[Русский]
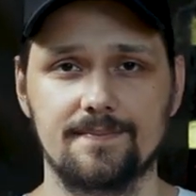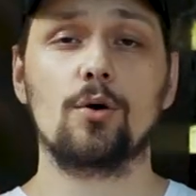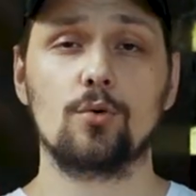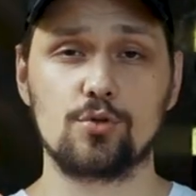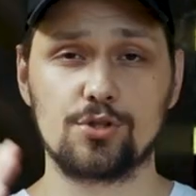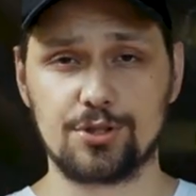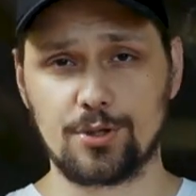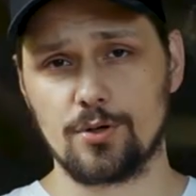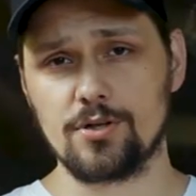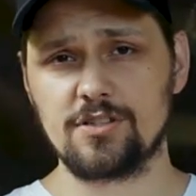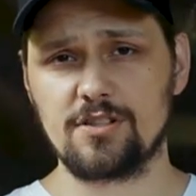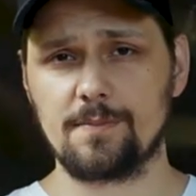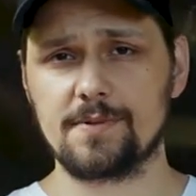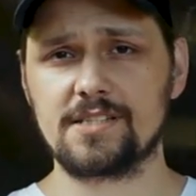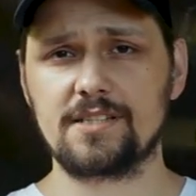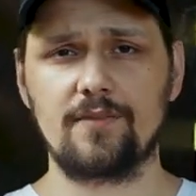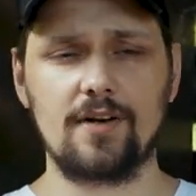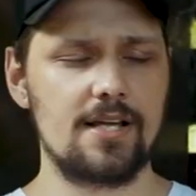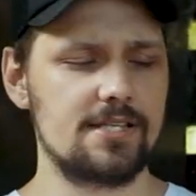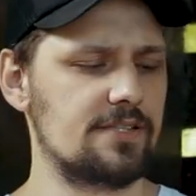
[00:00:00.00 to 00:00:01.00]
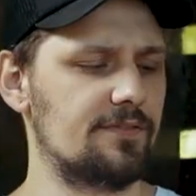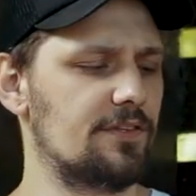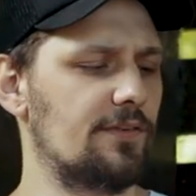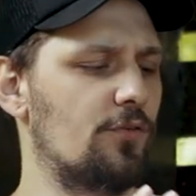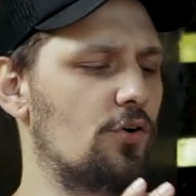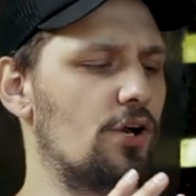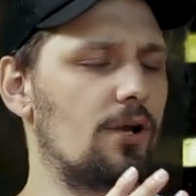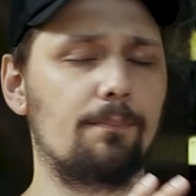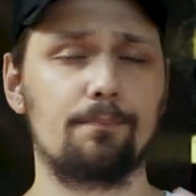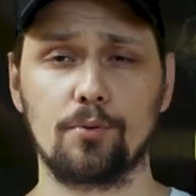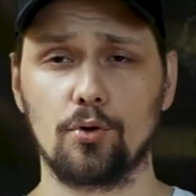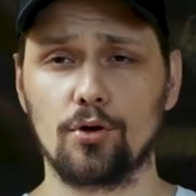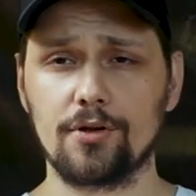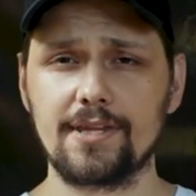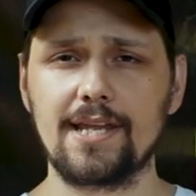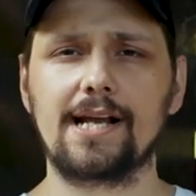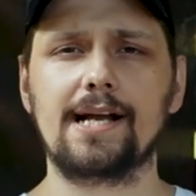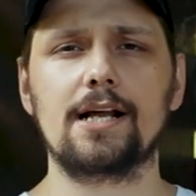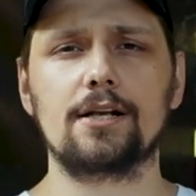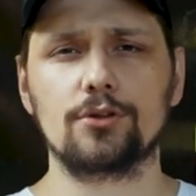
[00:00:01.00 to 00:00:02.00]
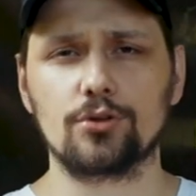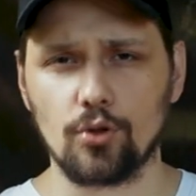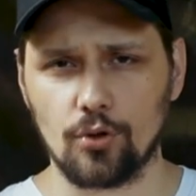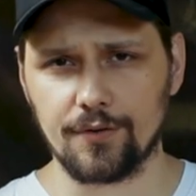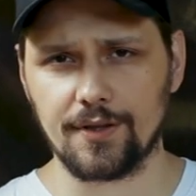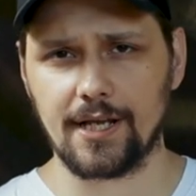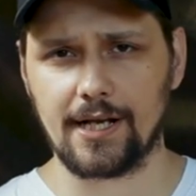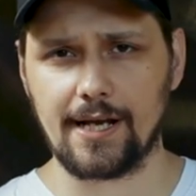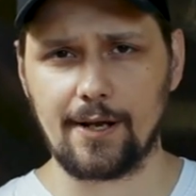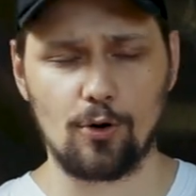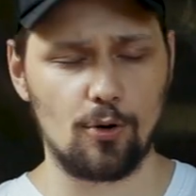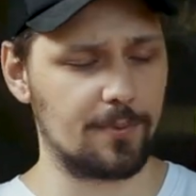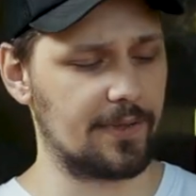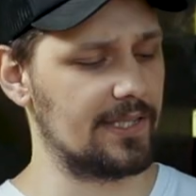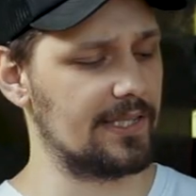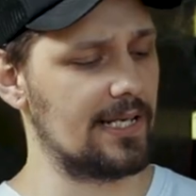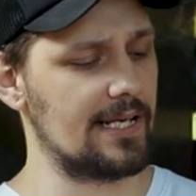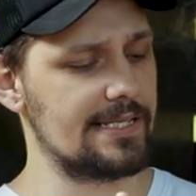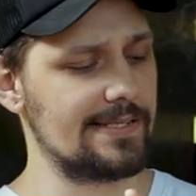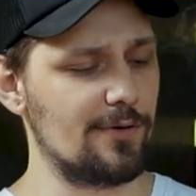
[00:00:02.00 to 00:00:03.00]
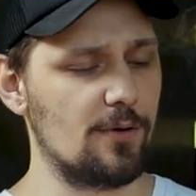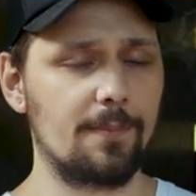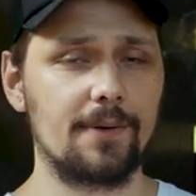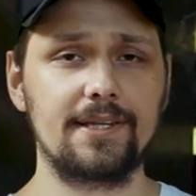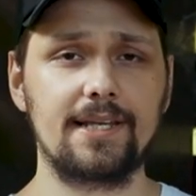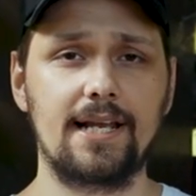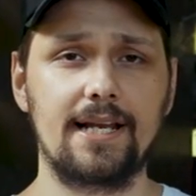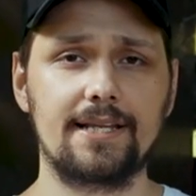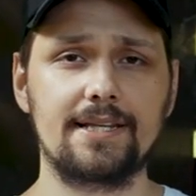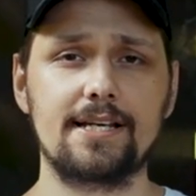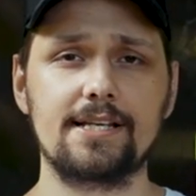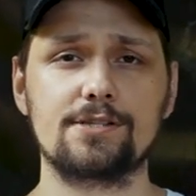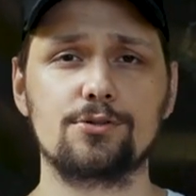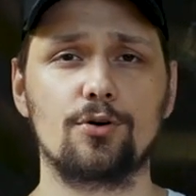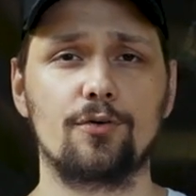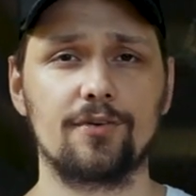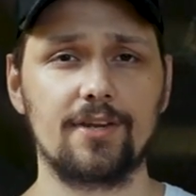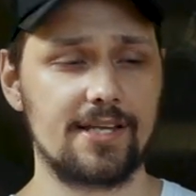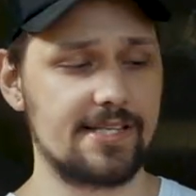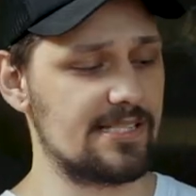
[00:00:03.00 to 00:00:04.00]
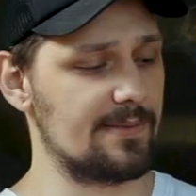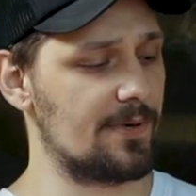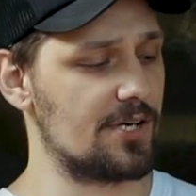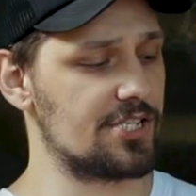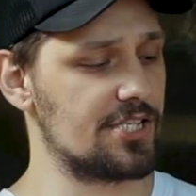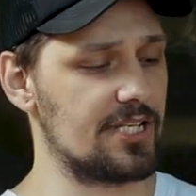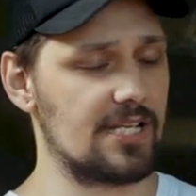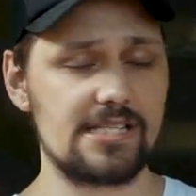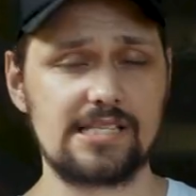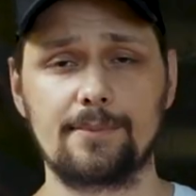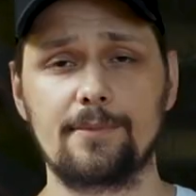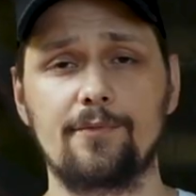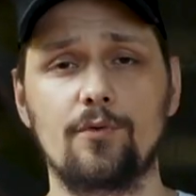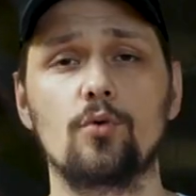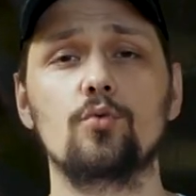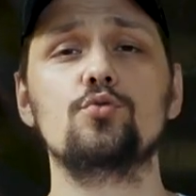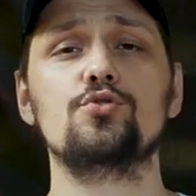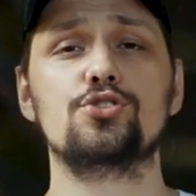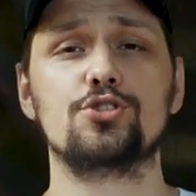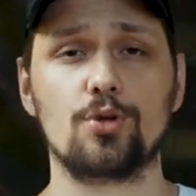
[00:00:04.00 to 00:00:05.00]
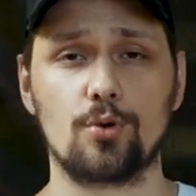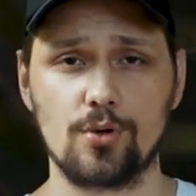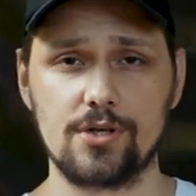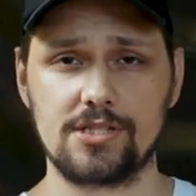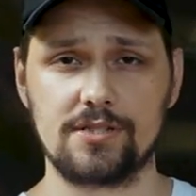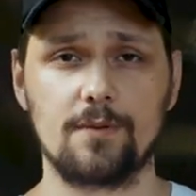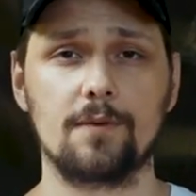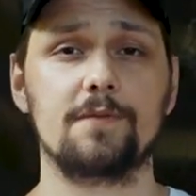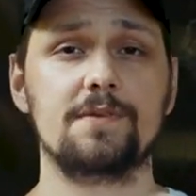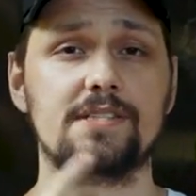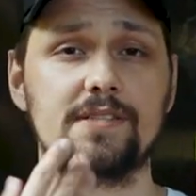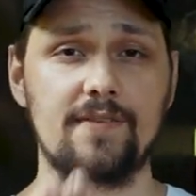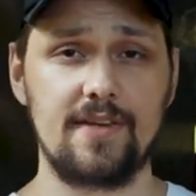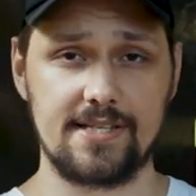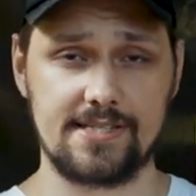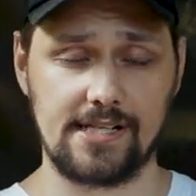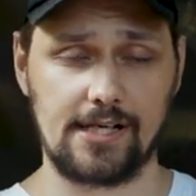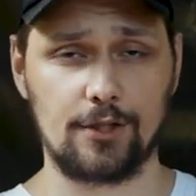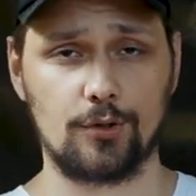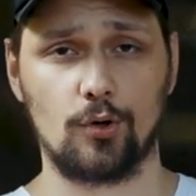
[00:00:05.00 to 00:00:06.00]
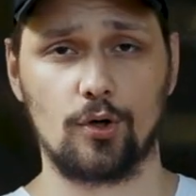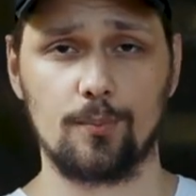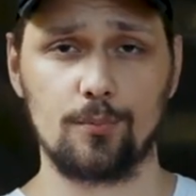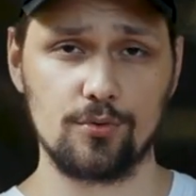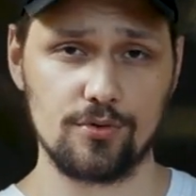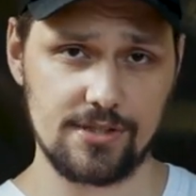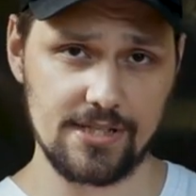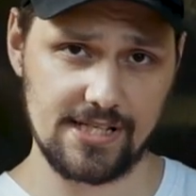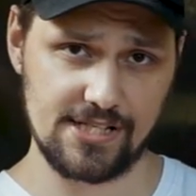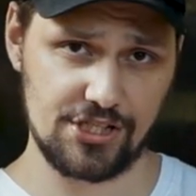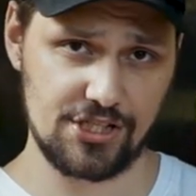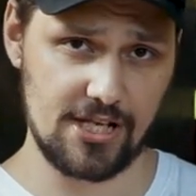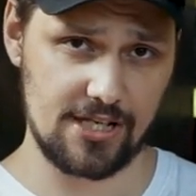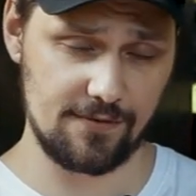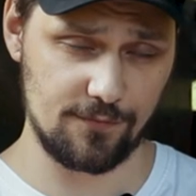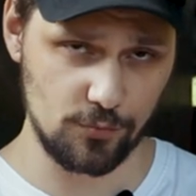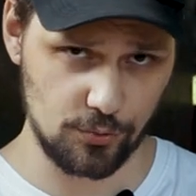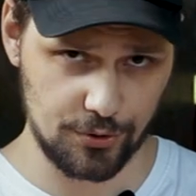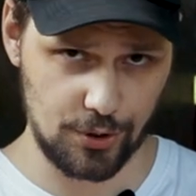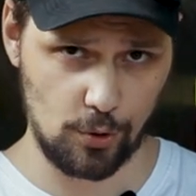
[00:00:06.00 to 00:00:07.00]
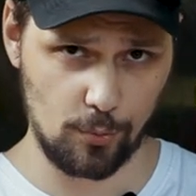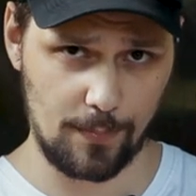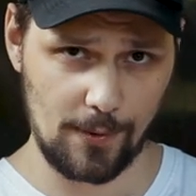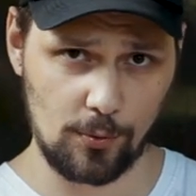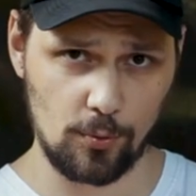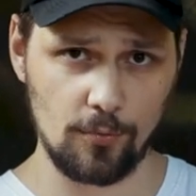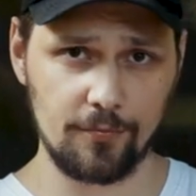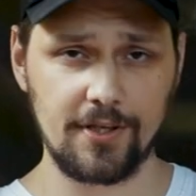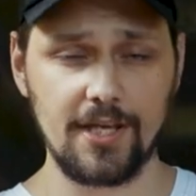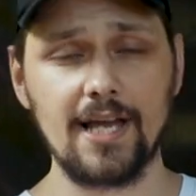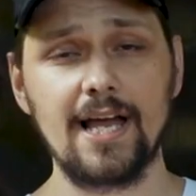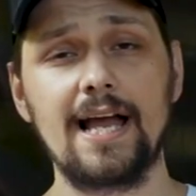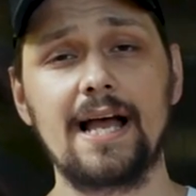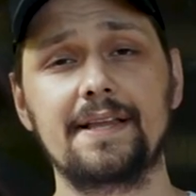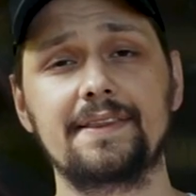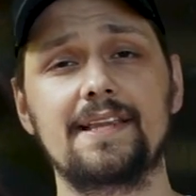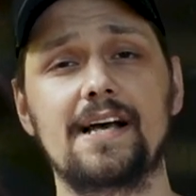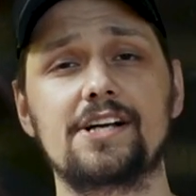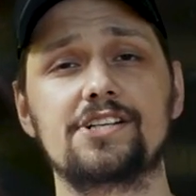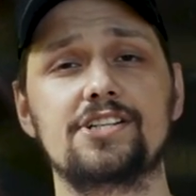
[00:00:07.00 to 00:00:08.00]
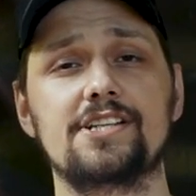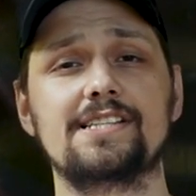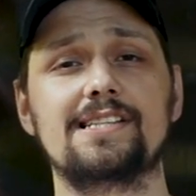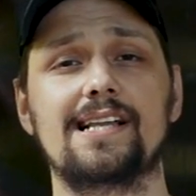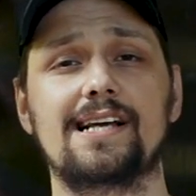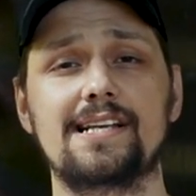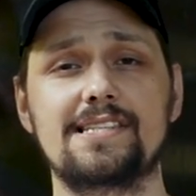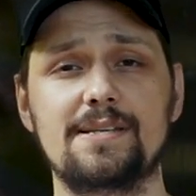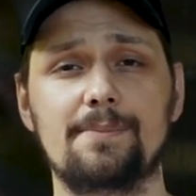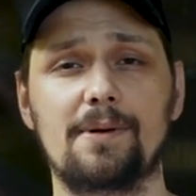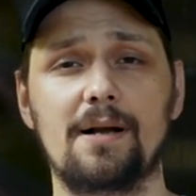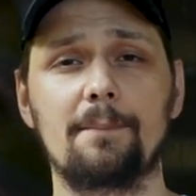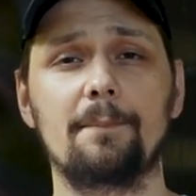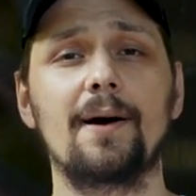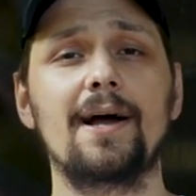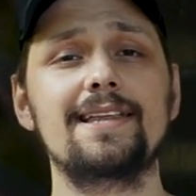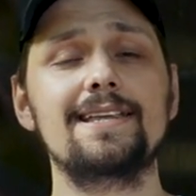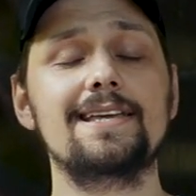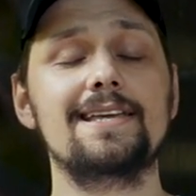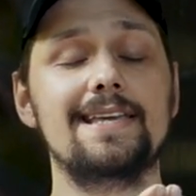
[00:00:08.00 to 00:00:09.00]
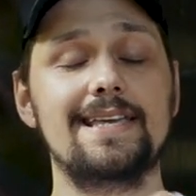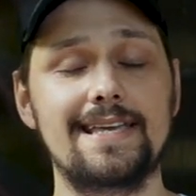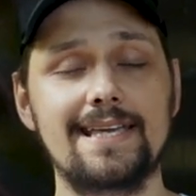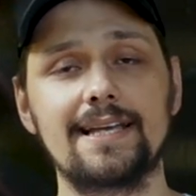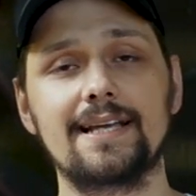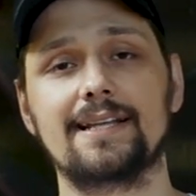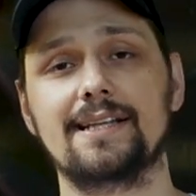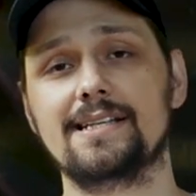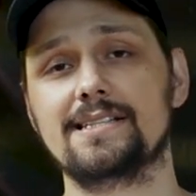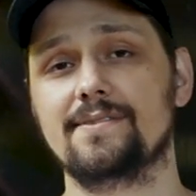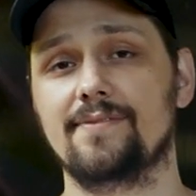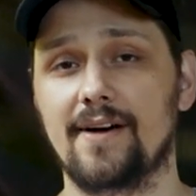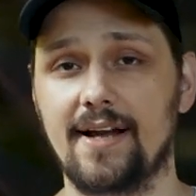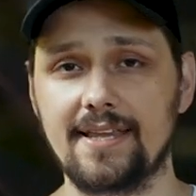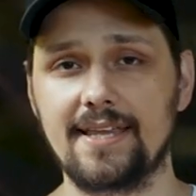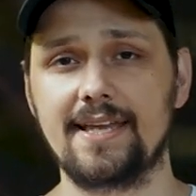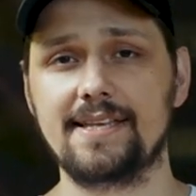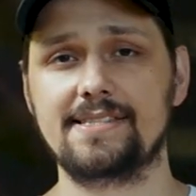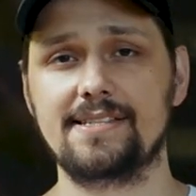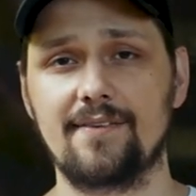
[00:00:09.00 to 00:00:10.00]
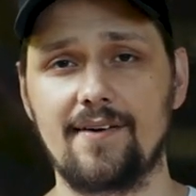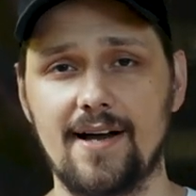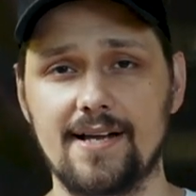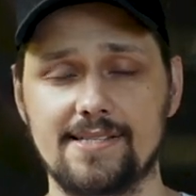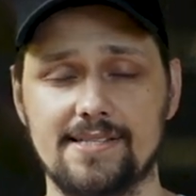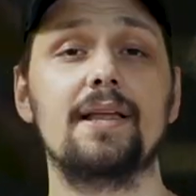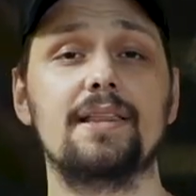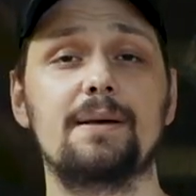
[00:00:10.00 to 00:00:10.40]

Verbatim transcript: Устройство поставляется в довольно плотной картонной коробке. На лицевой панели нарисовано изображение самого устройства в цвете, который будет нас ждать внутри упаковки, также есть логотип компании и название девайса.